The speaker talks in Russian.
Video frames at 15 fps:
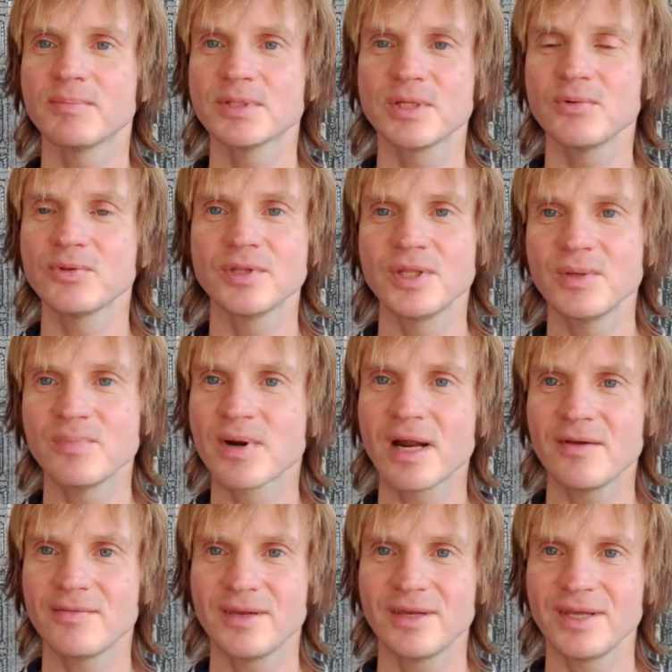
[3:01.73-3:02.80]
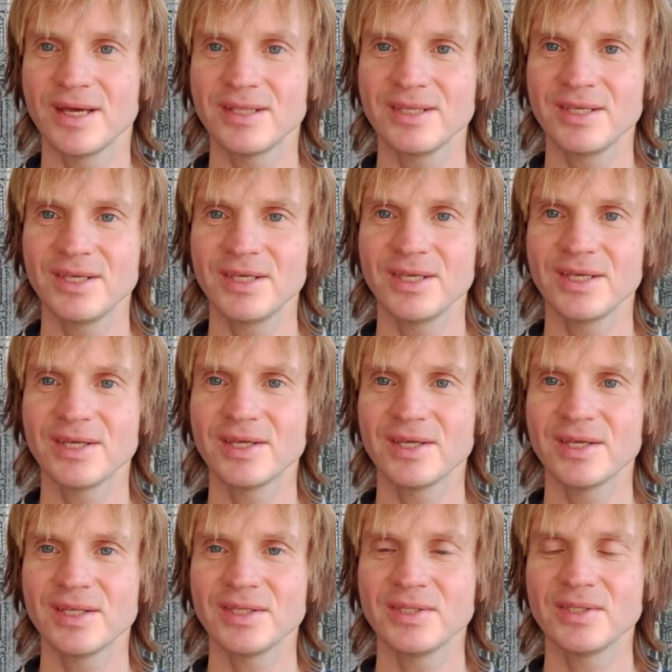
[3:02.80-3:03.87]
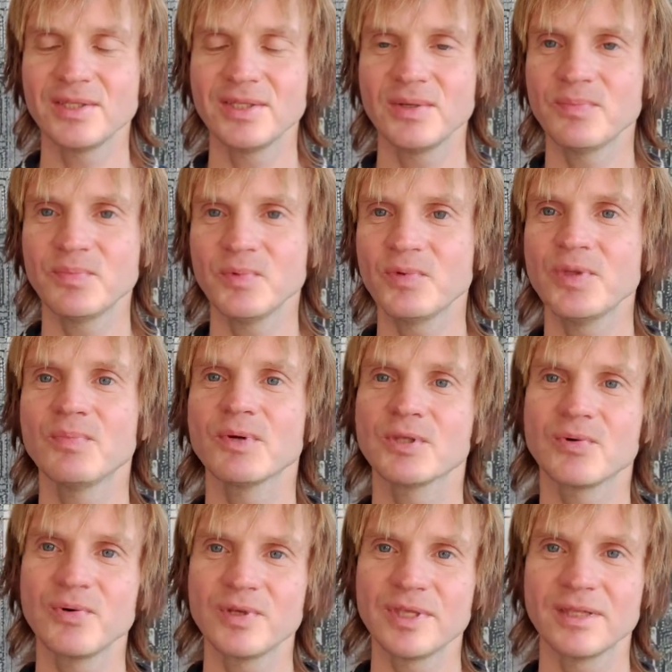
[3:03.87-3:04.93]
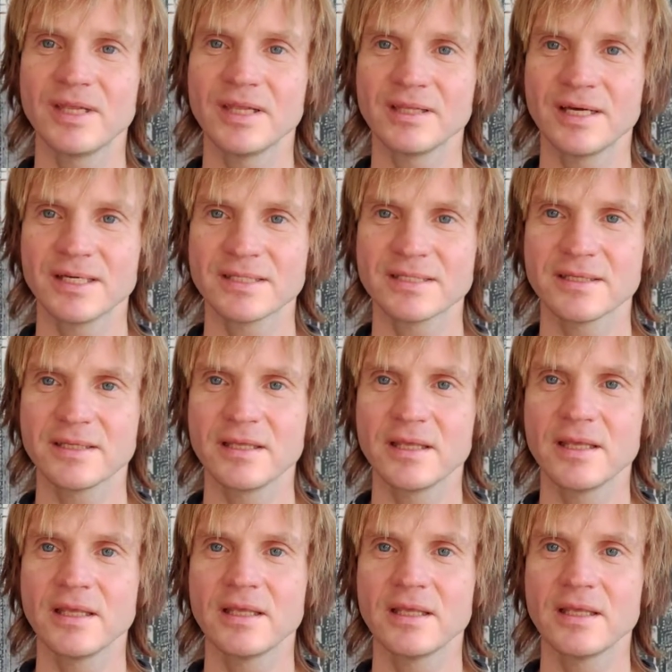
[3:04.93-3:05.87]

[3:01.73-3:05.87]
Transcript: абсолютно неправильные, они не, ну, не подходят для нас.